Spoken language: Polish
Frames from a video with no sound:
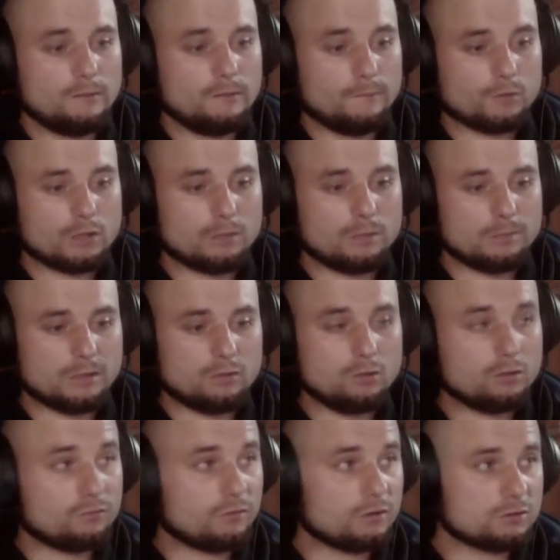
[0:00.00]
Dobra chuj,
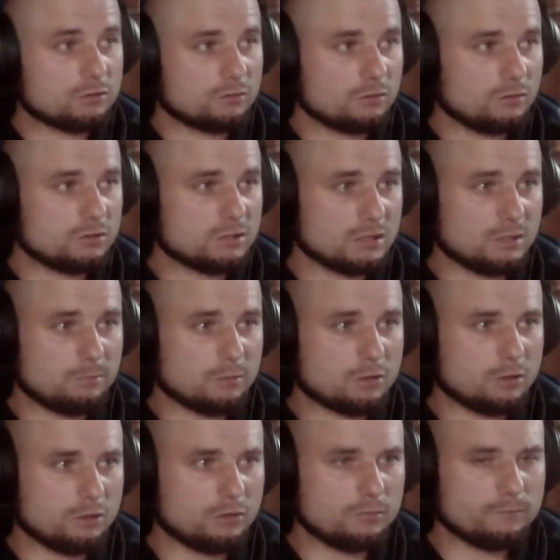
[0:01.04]
wchodzę do ojca do
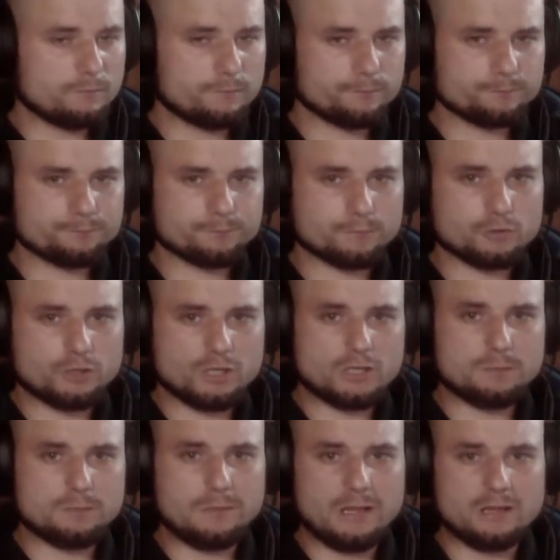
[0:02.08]
pokoju. Gdzie jest
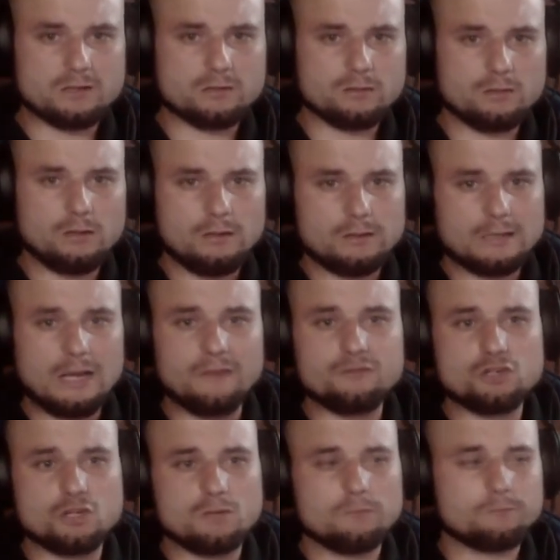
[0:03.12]
pies? Na
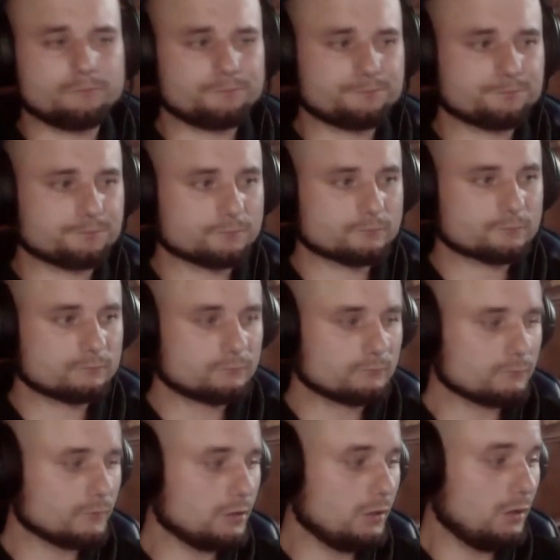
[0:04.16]
wsi.
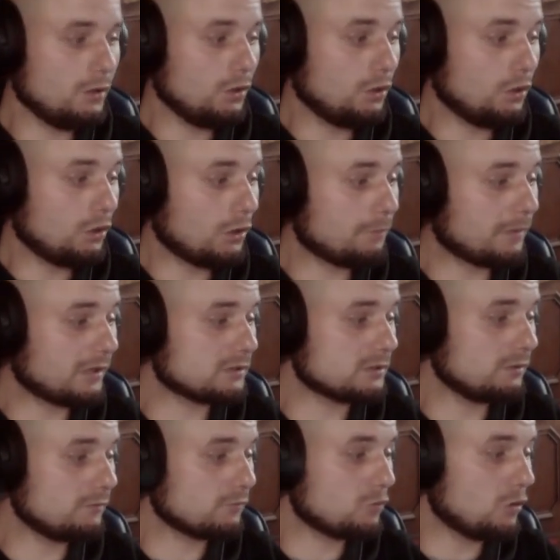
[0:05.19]
Obracam
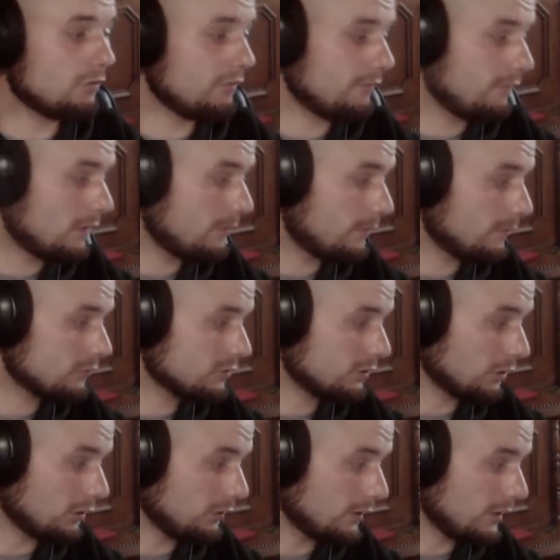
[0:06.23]
głowę w lewą
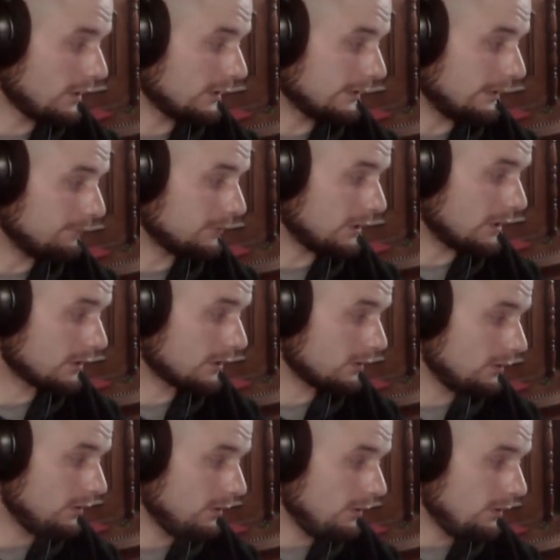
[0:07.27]
stronę, a tam tak.
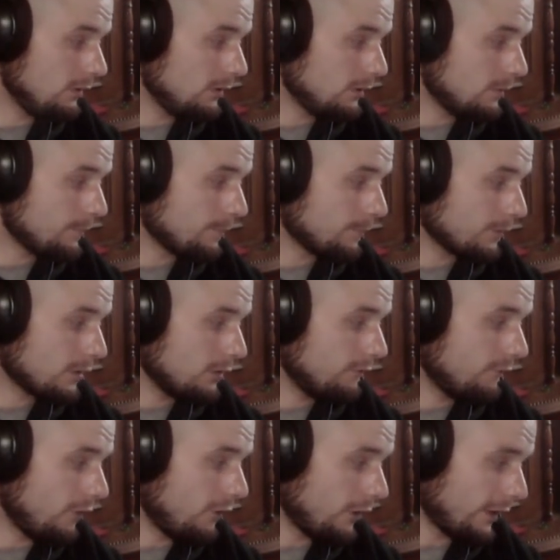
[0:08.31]

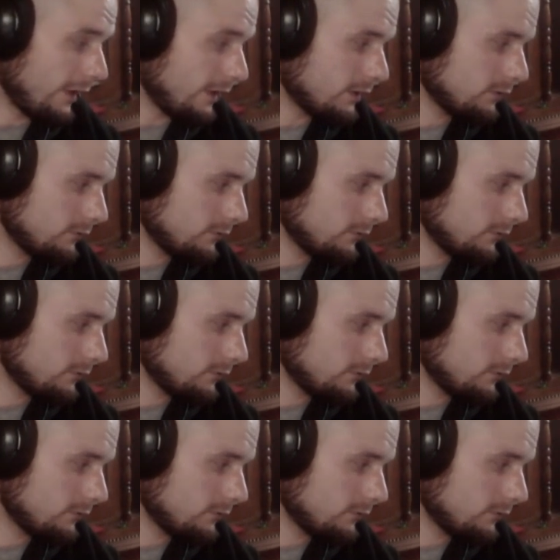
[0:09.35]
Worek